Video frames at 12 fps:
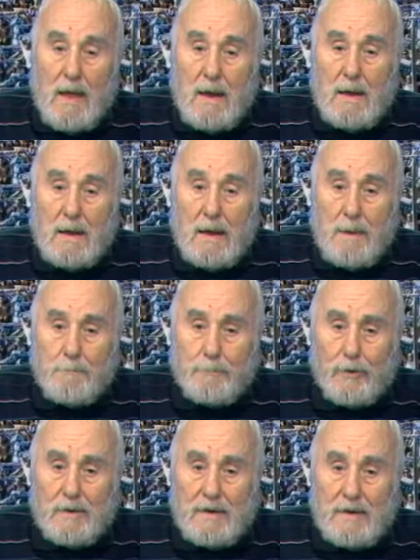
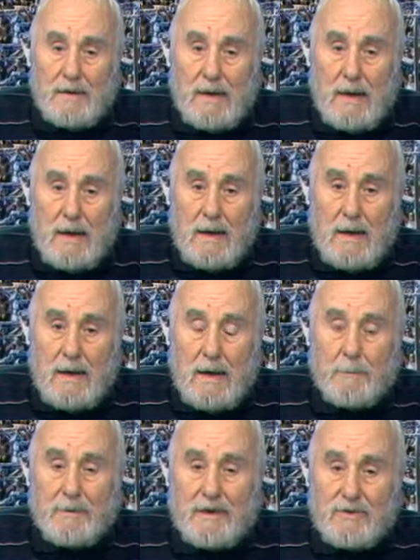l'Empoli
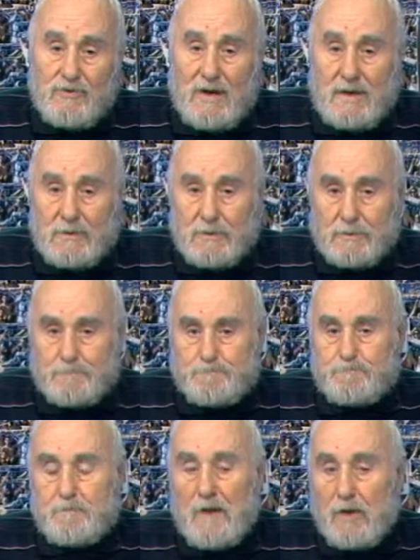ha pareggiato,
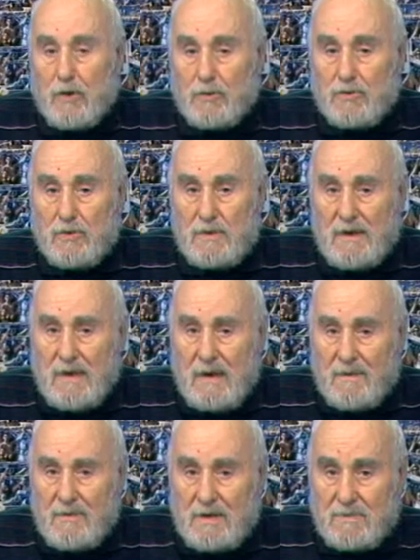il Crotone
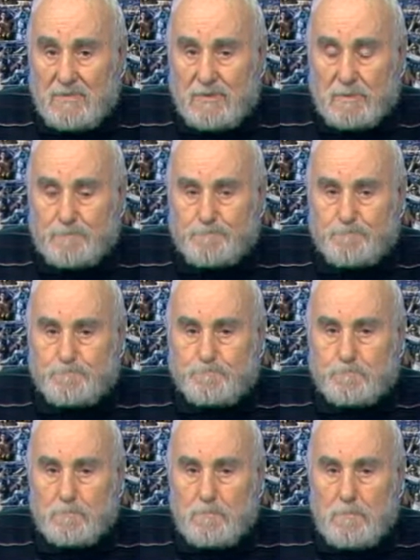ha vinto,
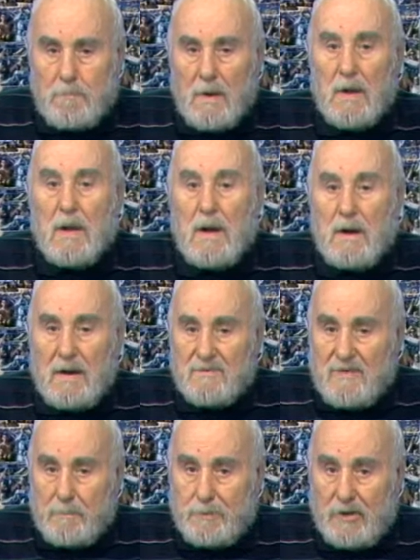la
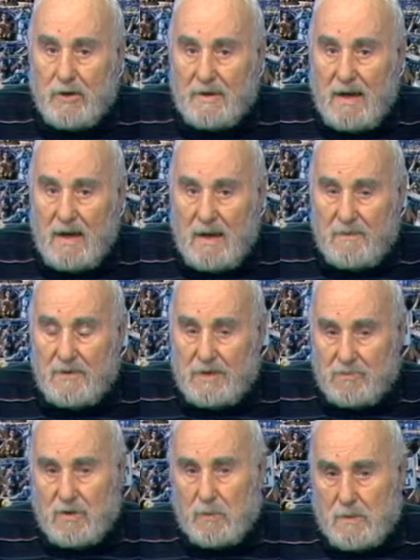Sampdoria ha
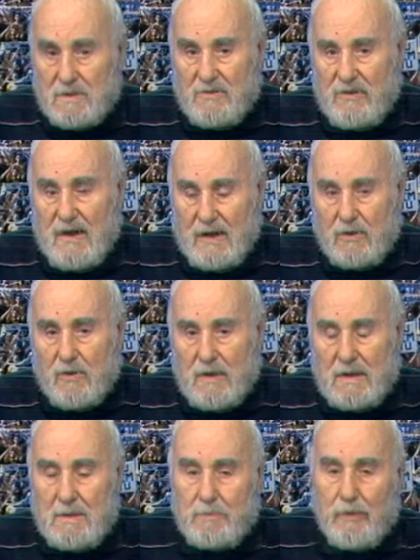vinto e quindi si è ancora
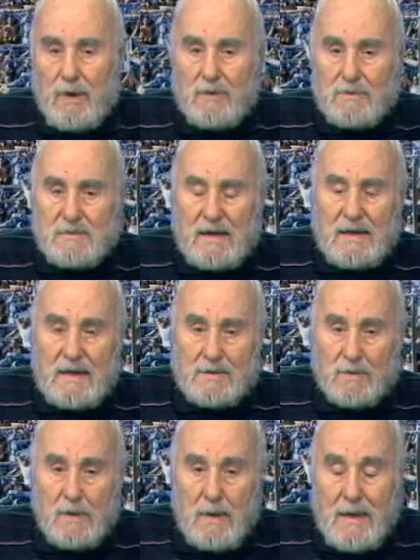di più
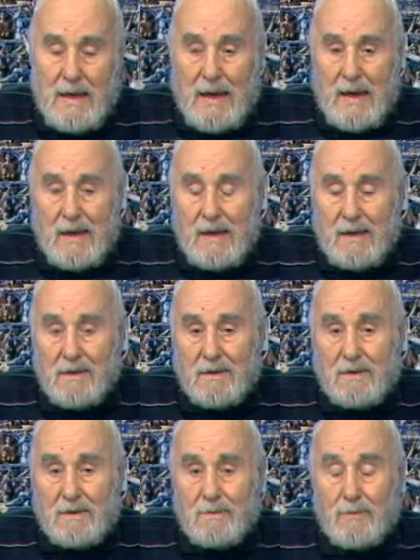allontanato e,
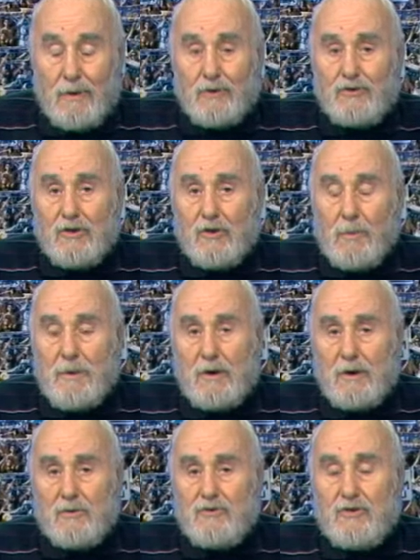e oggi come
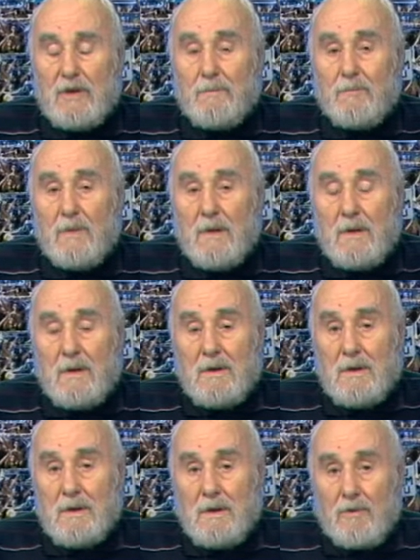oggi
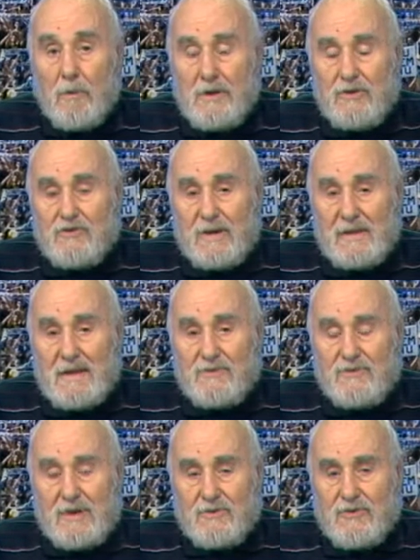comincia ad
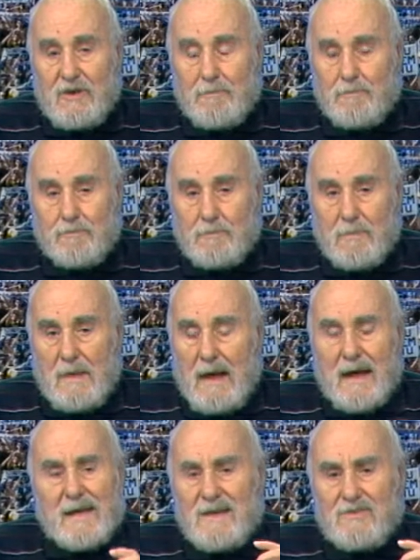esserci,
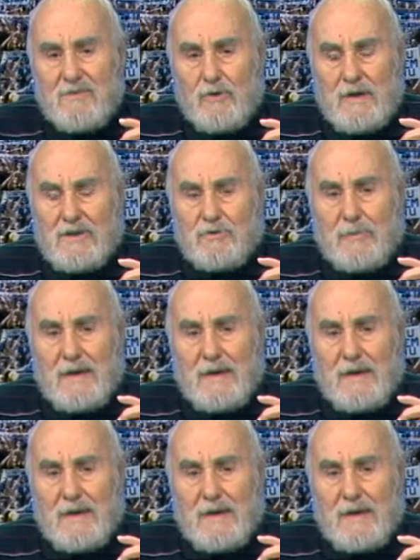anche se volessimo